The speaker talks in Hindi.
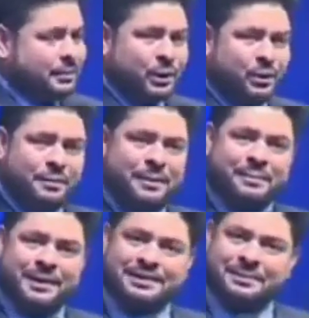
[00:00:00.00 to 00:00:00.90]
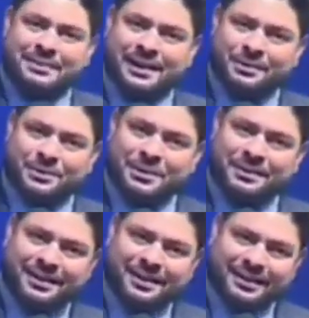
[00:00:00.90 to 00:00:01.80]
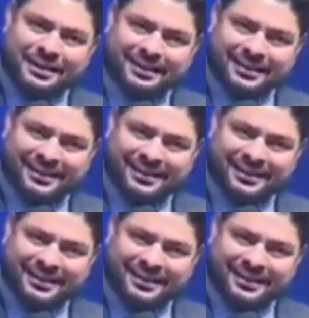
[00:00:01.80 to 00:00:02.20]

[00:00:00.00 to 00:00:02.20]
अब करोना बाबा ने समझाया तो समझ आ गया